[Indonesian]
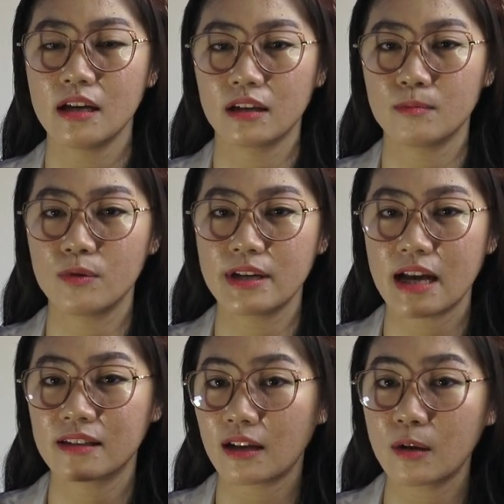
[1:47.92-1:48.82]

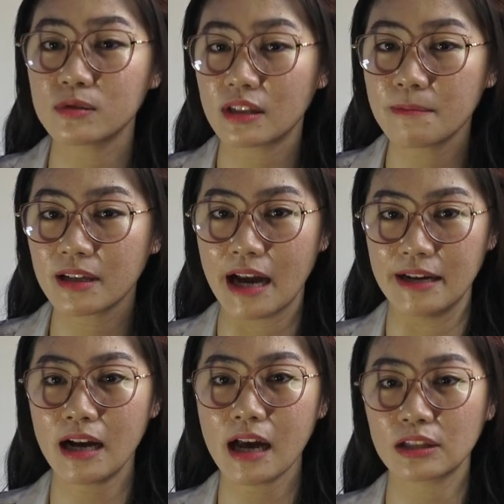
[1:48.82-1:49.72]
kemudian terlalu sering
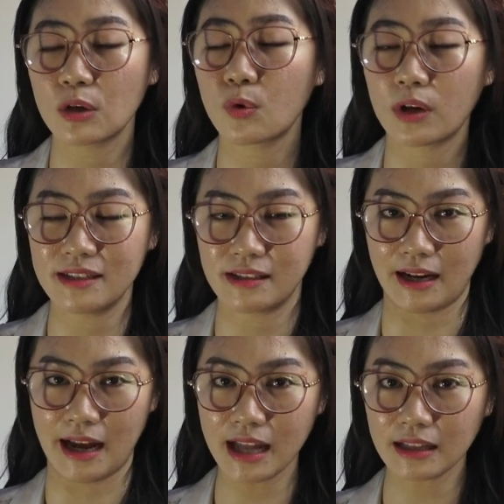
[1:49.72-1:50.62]
bergadang atau kurang
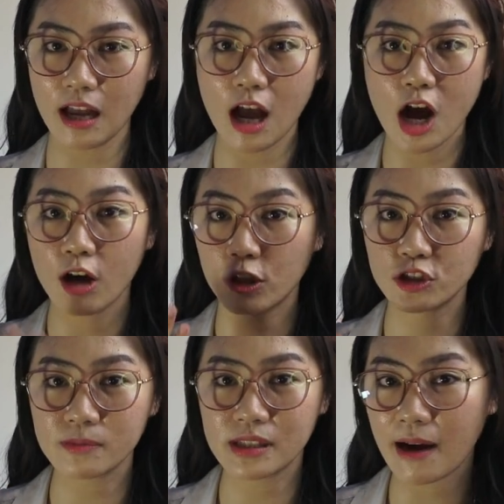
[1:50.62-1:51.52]
istirahat,
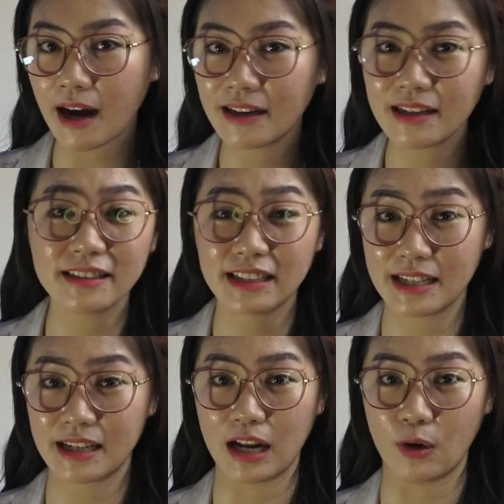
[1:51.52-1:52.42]
konsumsi makanan yang
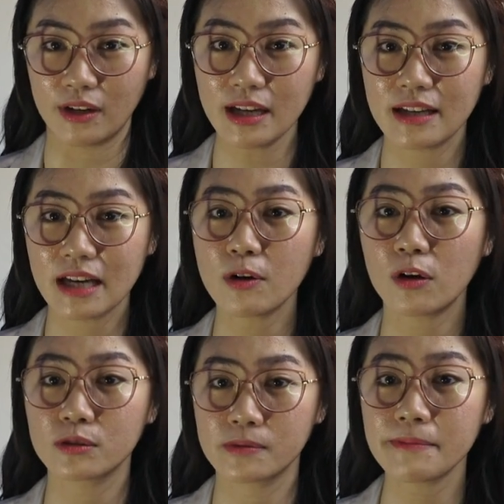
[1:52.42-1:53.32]
tinggi kalori, dan
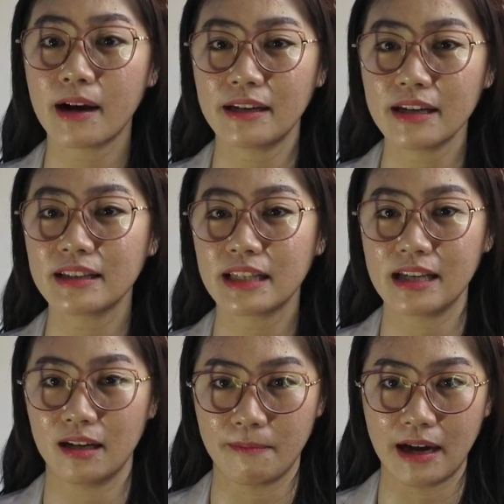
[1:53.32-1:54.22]
mengkonsumsi makanan yang
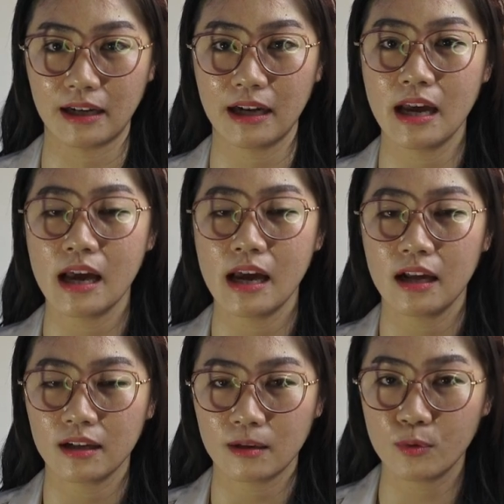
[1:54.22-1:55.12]
tinggi lemak.
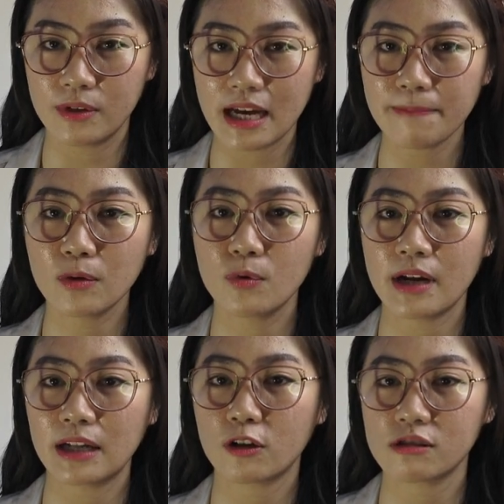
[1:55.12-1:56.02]
Kemudian
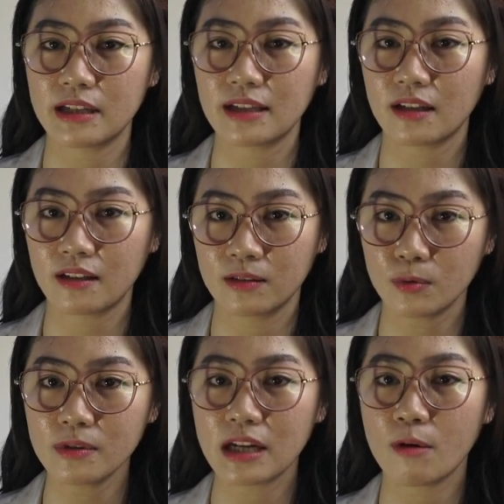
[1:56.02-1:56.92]
penggunaan kosmetik
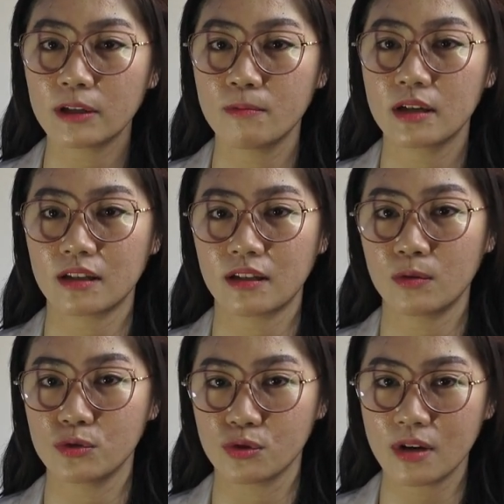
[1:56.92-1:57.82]
tertentu dan obat-obat
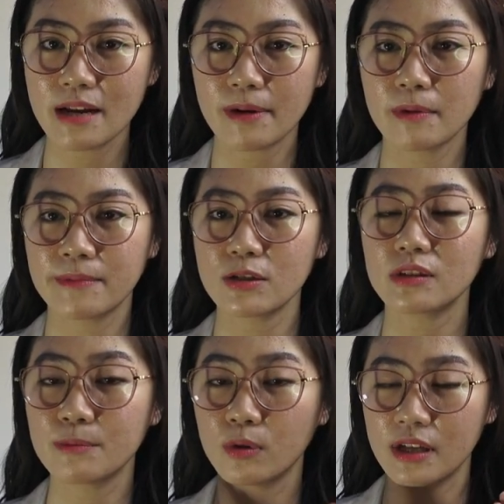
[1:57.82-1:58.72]
tertentu juga dapat
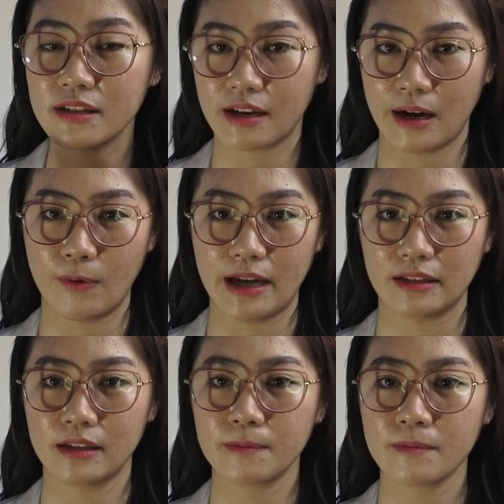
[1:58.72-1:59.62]
memicu timbulnya
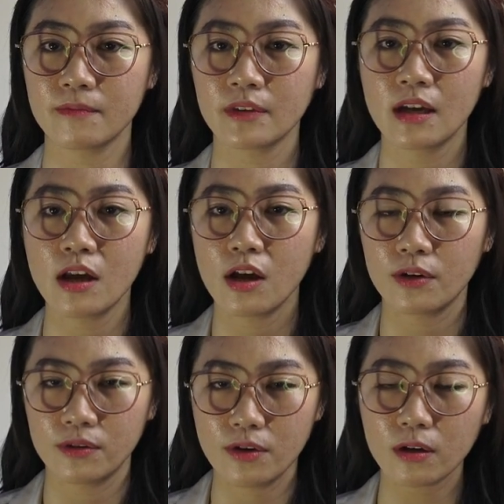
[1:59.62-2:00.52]
jerawat
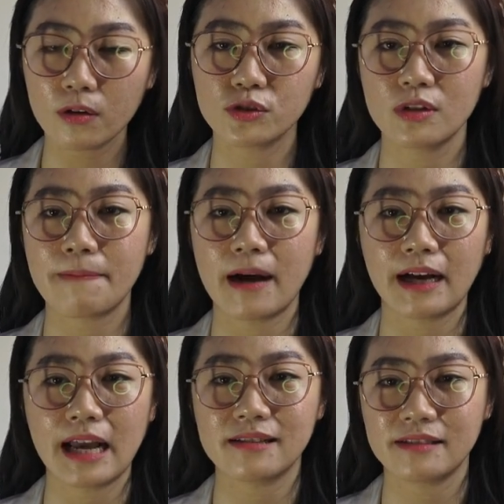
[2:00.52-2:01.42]
dok sudah
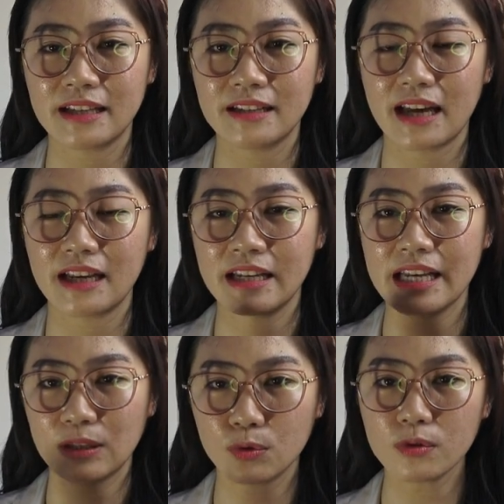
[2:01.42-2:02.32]
pakai skincare
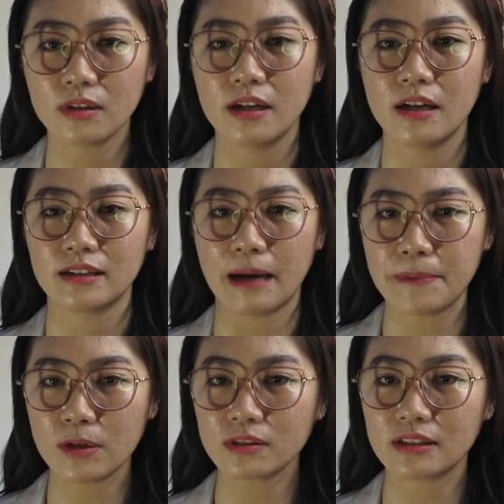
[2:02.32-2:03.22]
ini itu,
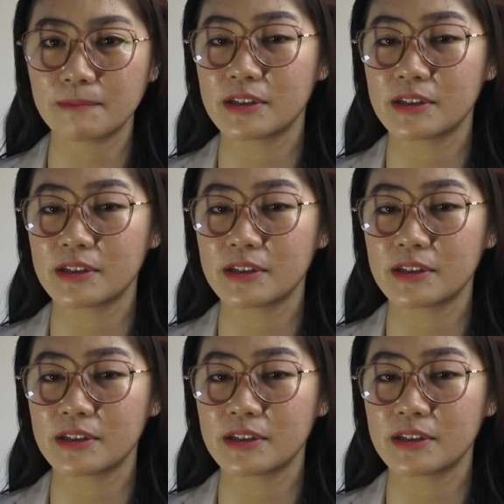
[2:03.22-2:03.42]
tapi kok tetap